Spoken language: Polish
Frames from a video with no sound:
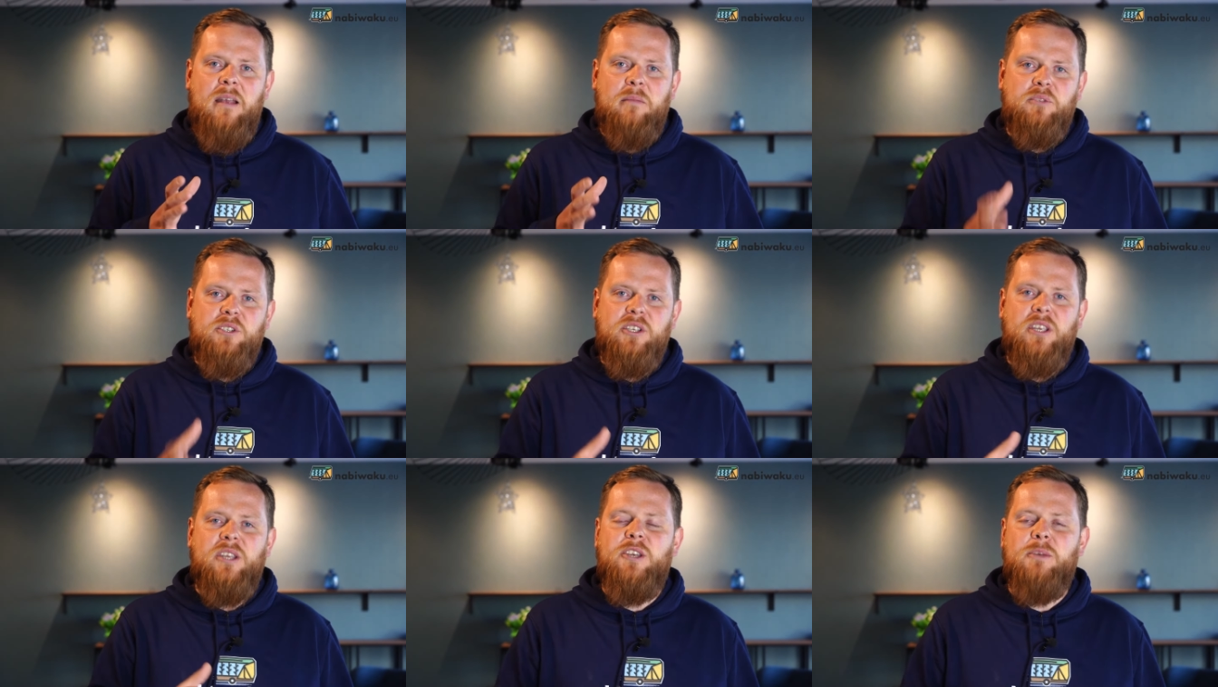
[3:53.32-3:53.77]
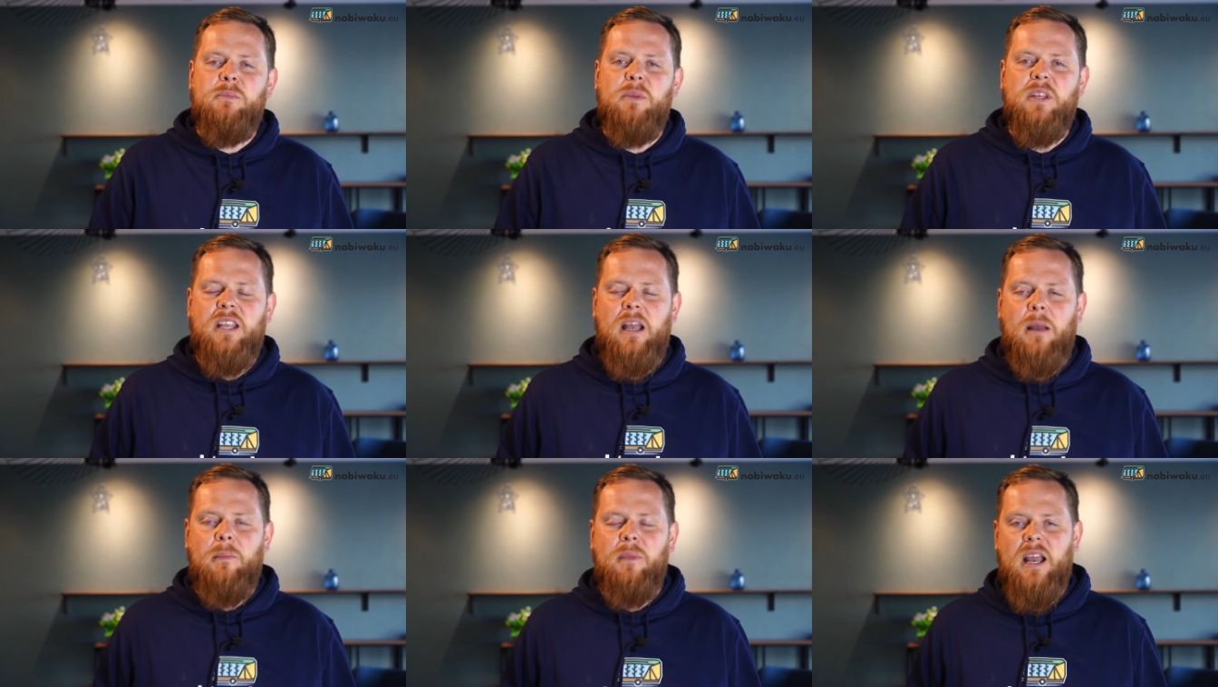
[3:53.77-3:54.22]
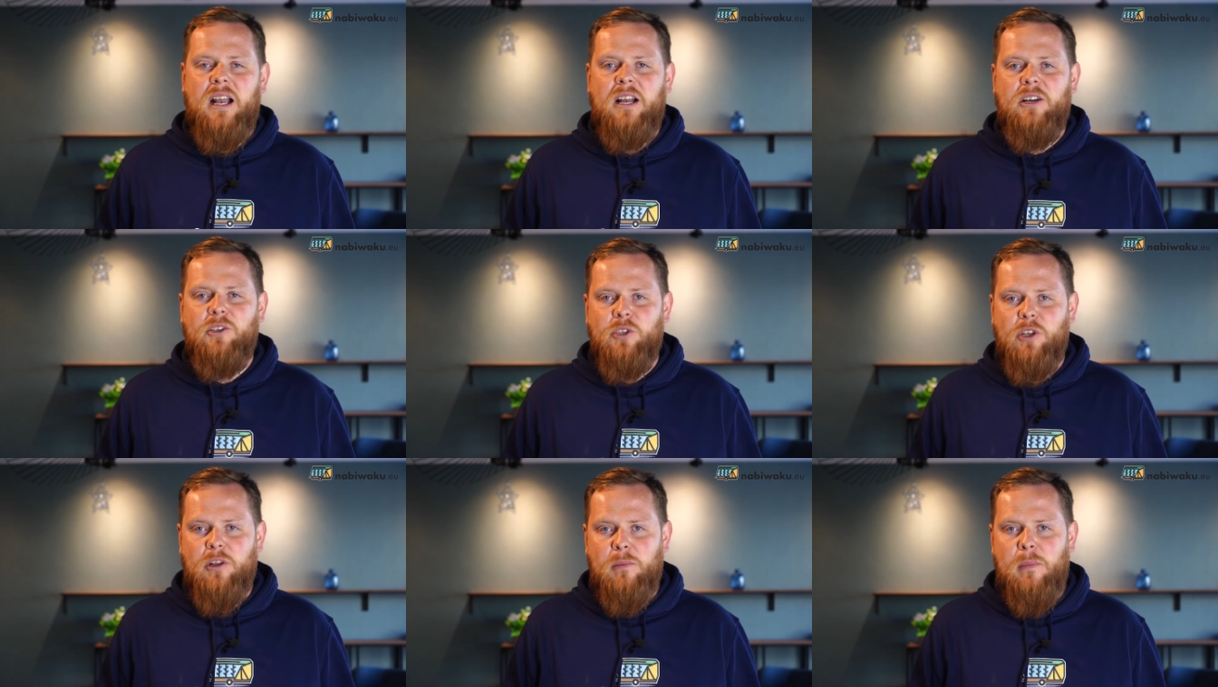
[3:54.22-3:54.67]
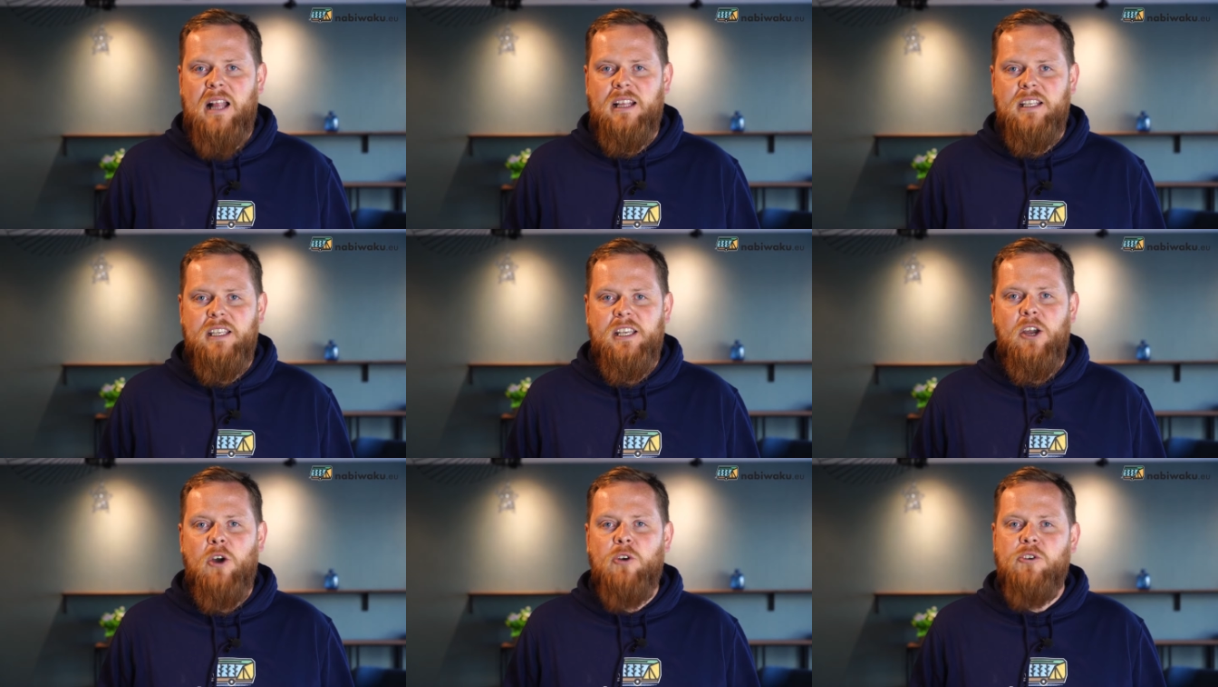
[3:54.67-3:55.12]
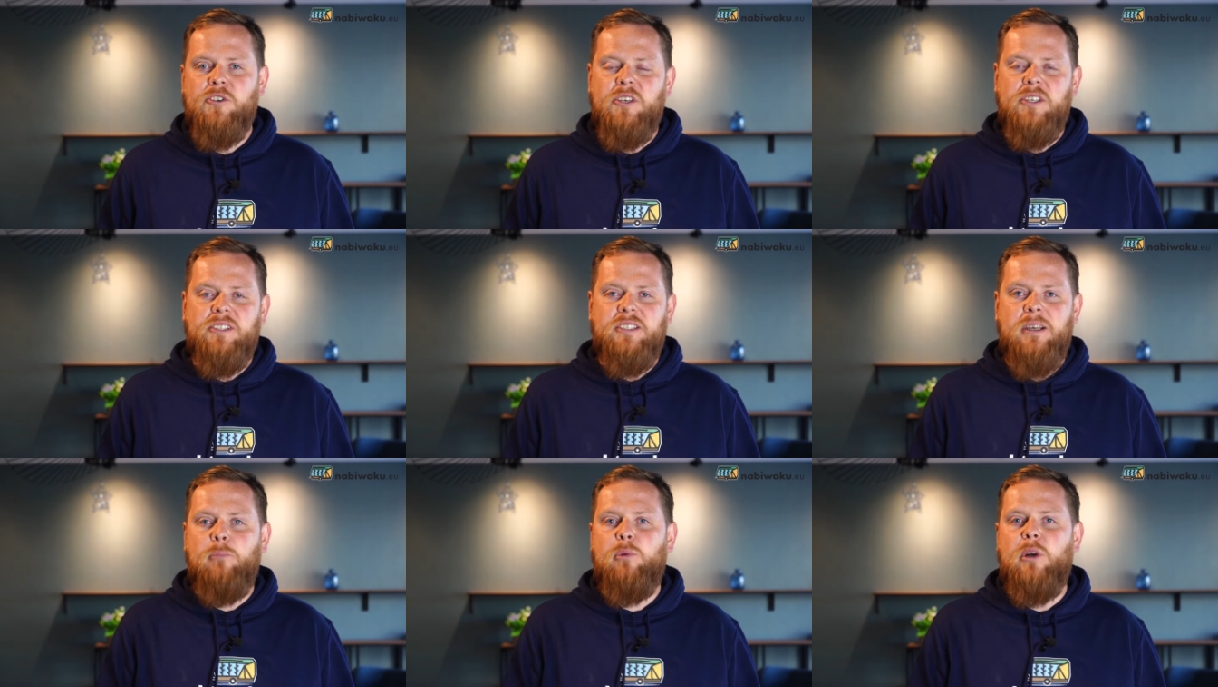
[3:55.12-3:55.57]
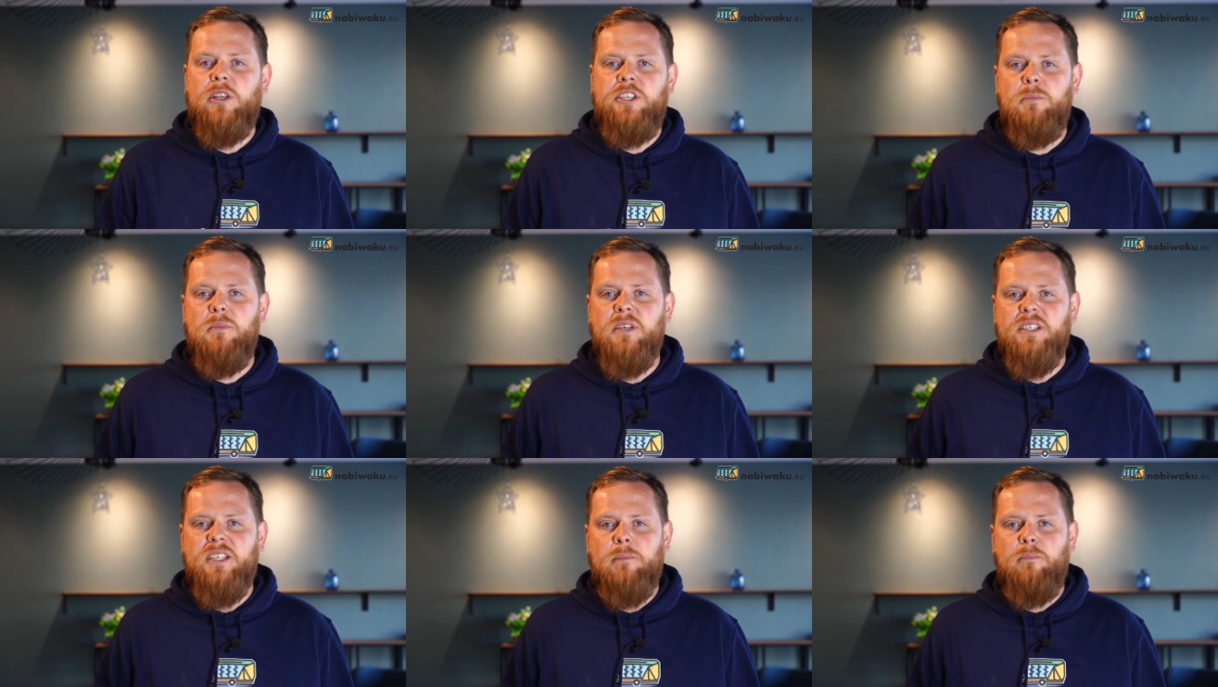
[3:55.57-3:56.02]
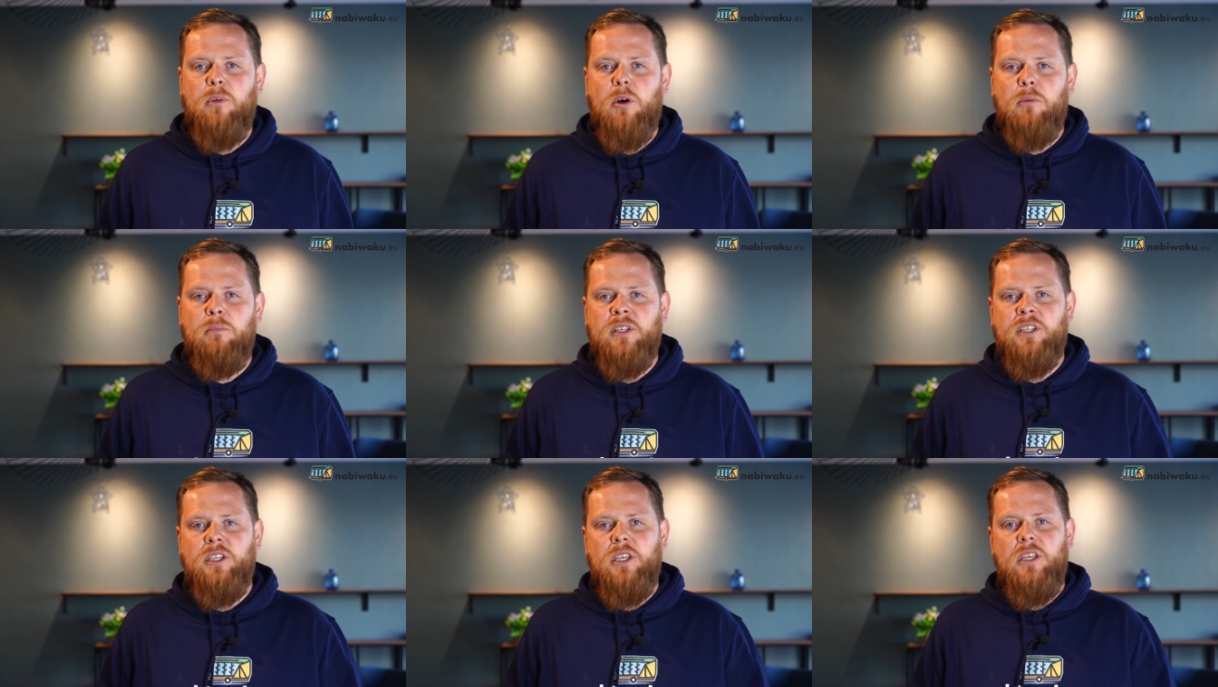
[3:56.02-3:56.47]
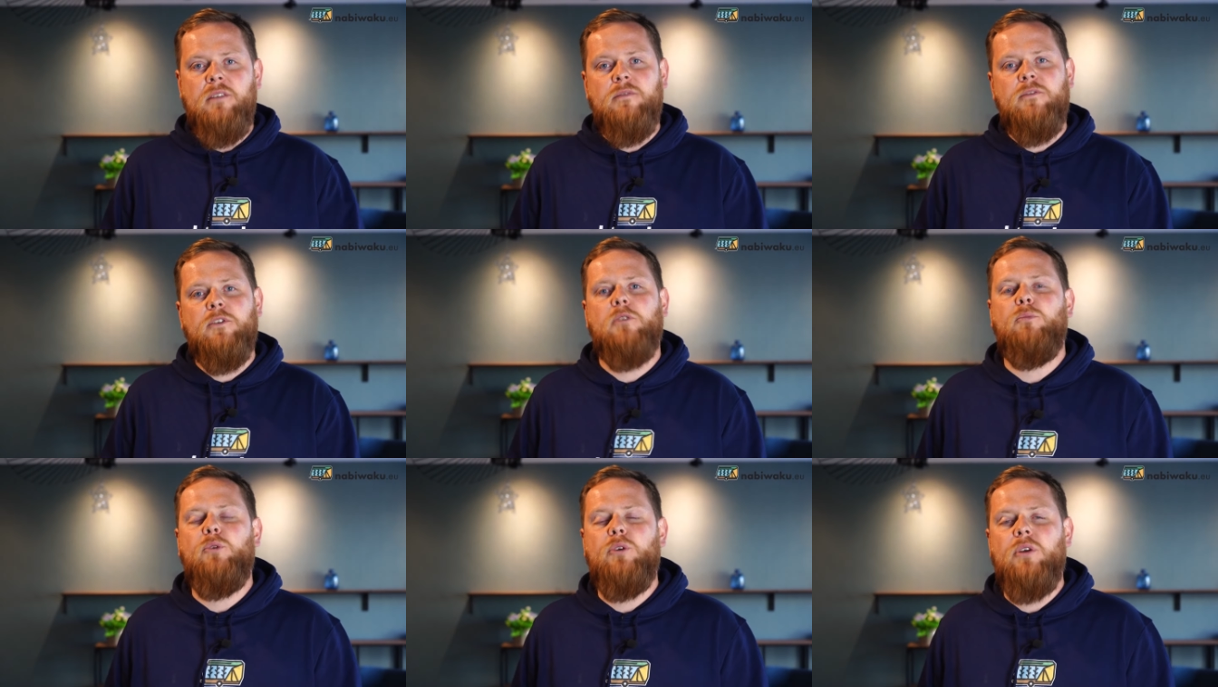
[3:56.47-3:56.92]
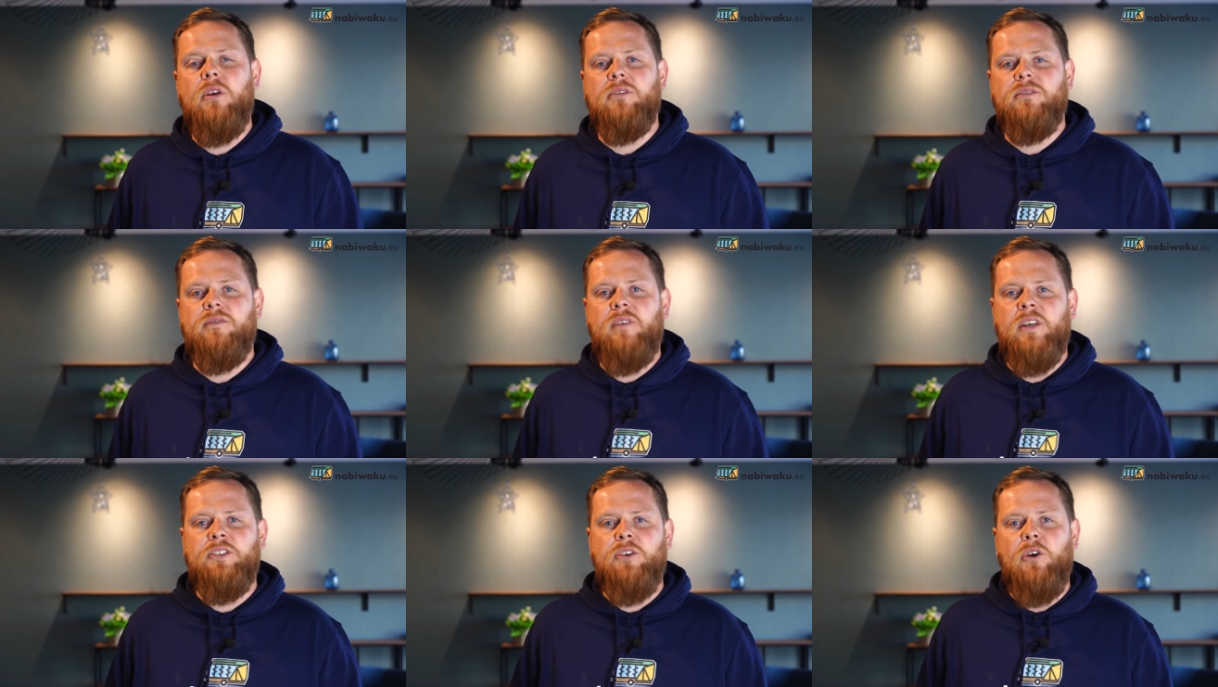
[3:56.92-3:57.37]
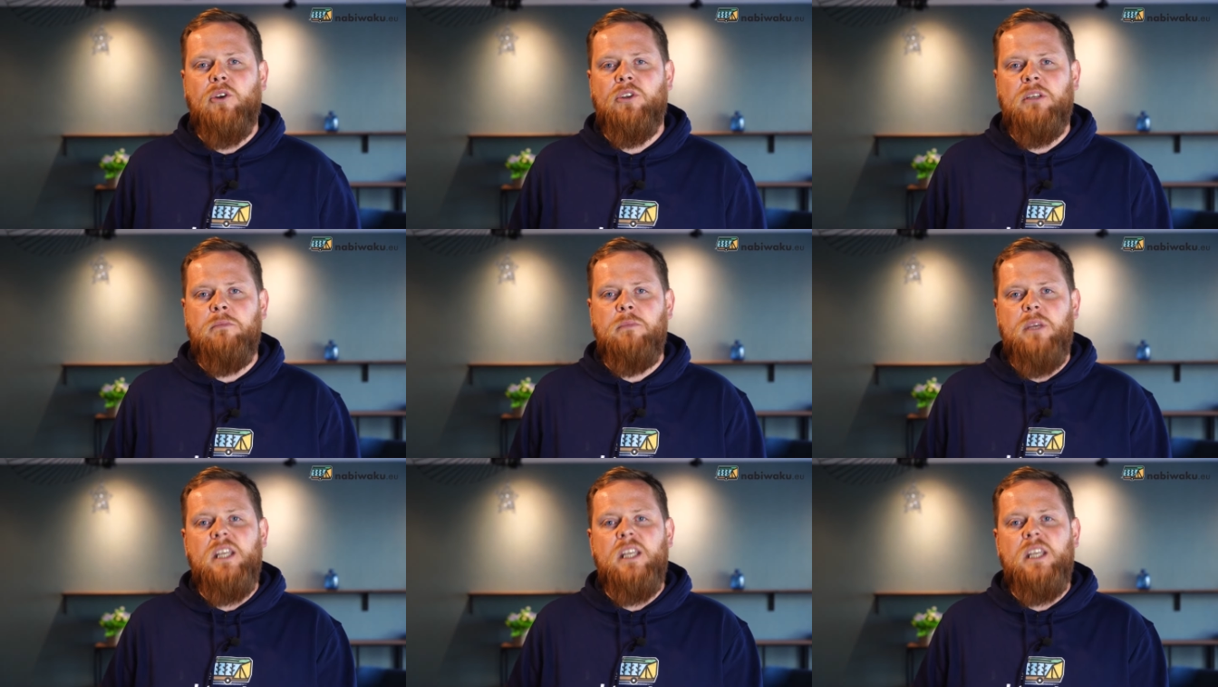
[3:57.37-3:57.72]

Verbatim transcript: Przyjedziemy tam jako normalni goście, zapłacimy za pobyt, informując Was o tym,